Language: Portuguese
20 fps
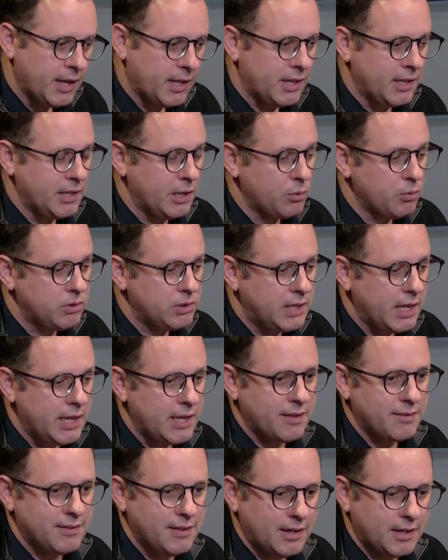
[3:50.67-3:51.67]
ela não
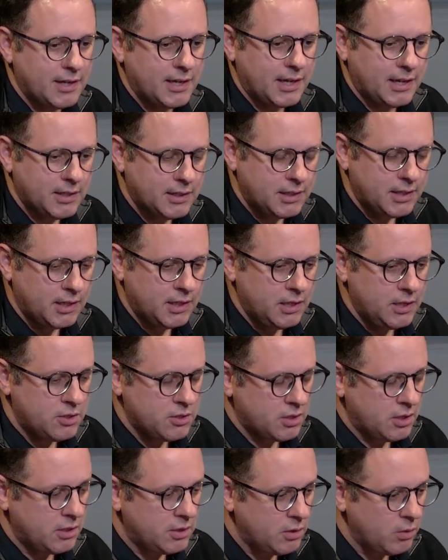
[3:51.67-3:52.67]
tem essa
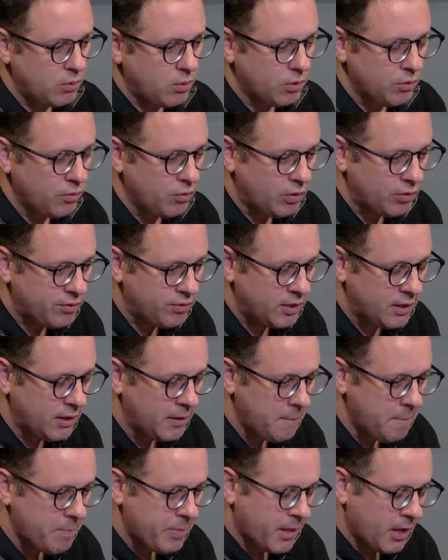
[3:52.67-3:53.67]
característica. Então, quando
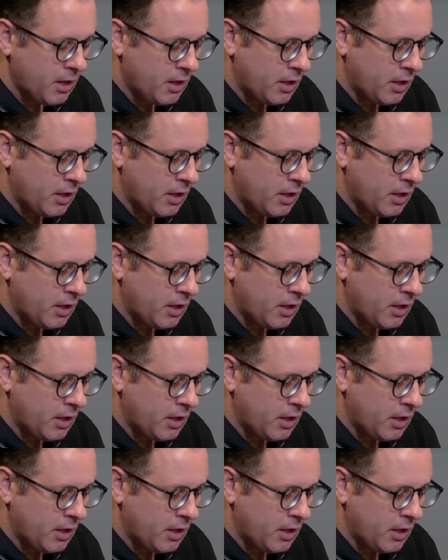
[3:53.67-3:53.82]
você